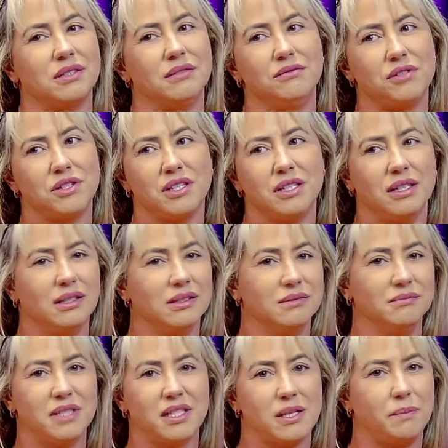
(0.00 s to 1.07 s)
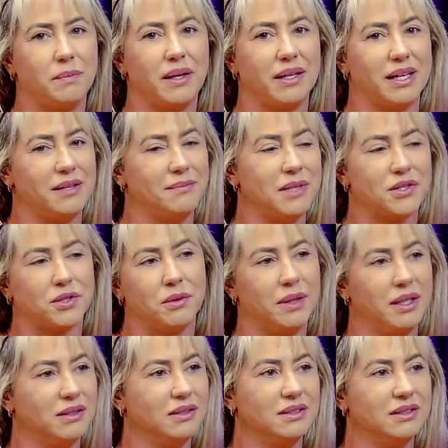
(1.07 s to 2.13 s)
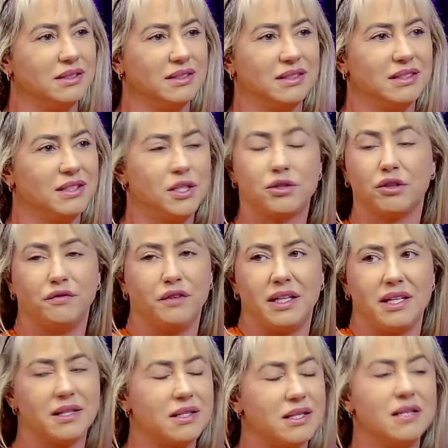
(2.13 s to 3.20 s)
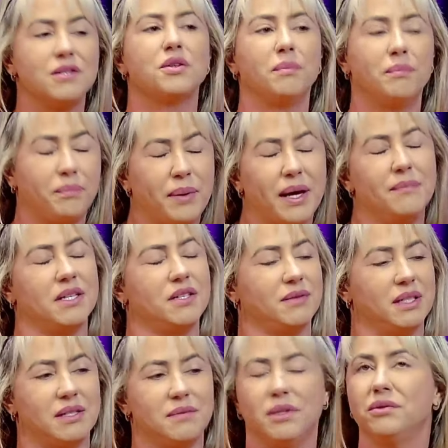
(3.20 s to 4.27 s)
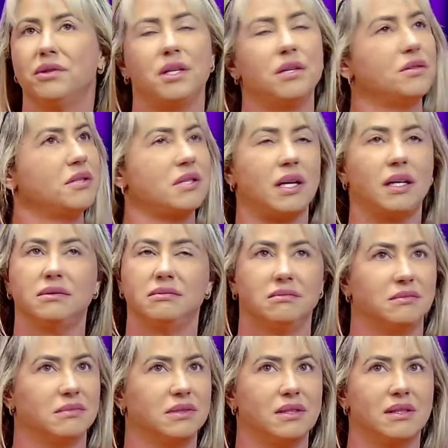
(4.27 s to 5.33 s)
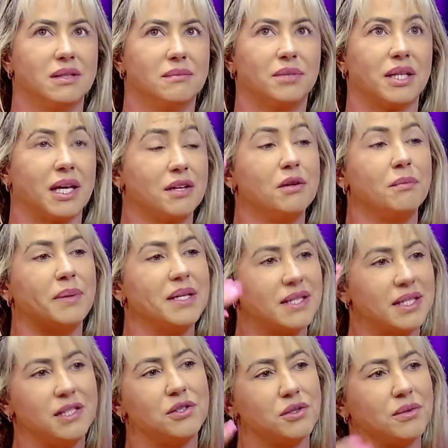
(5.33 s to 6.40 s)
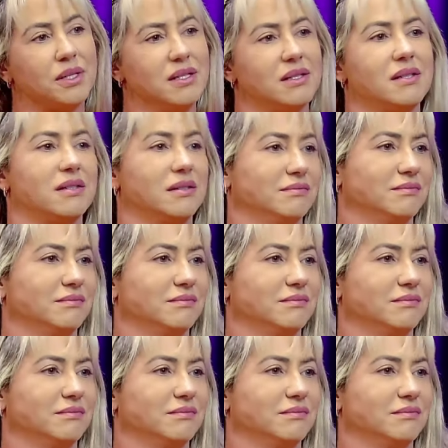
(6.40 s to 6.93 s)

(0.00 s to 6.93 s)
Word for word: E um dia me separei e me descobri. E sou feliz assim, sou bem mais feliz. Meu Deus uhum. do céu, por que, que eu não pensei nisso antes?